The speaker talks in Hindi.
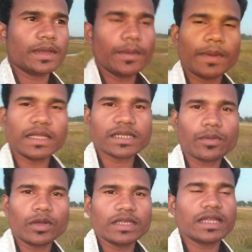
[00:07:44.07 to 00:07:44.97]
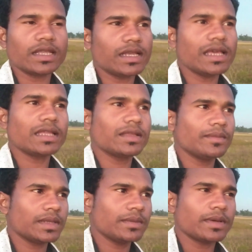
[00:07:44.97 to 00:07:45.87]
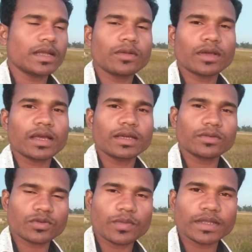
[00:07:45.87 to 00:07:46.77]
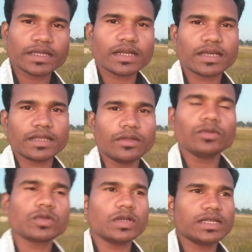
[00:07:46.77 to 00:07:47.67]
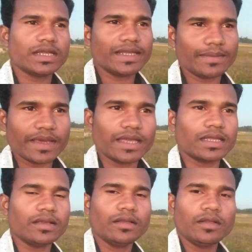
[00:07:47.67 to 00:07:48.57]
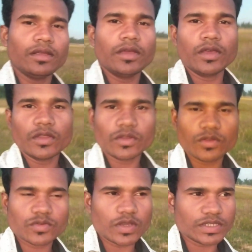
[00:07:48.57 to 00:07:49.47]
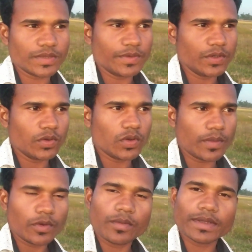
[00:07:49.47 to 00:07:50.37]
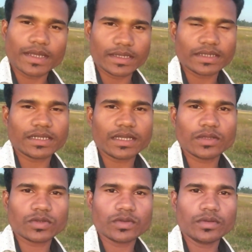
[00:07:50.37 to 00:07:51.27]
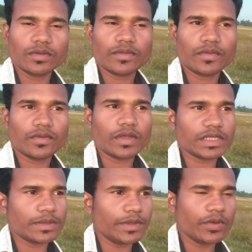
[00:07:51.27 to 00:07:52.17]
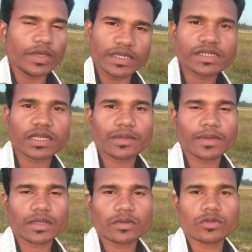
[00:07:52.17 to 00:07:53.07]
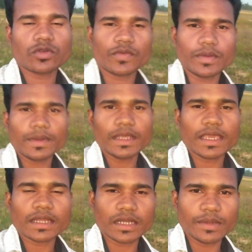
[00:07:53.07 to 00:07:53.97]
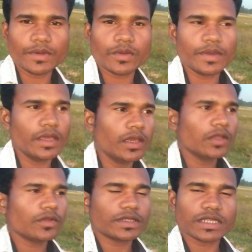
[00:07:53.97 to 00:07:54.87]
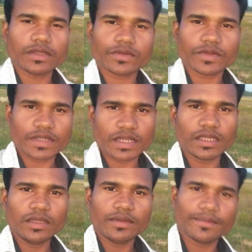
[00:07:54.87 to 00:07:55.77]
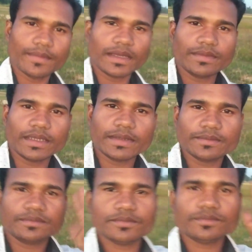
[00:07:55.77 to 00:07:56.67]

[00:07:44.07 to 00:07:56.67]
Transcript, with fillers: मतलब बैल सबको को ले जाने के लिए आया था मतलब खाना वाना खा के उसको बांध के रखे थे तो उसको ले जाने के लिए मैं आया था तो दोस्तों आज की वीडियो आप लोग बताना कैसा लगा दोस्तों तो आज की वीडियो यहीं से ख़त्म करता हूँ दोस्तों फिर मिलेंगे एक नए वीडियो में तो आज के लिए दोस्तों इतना ही बाय बाय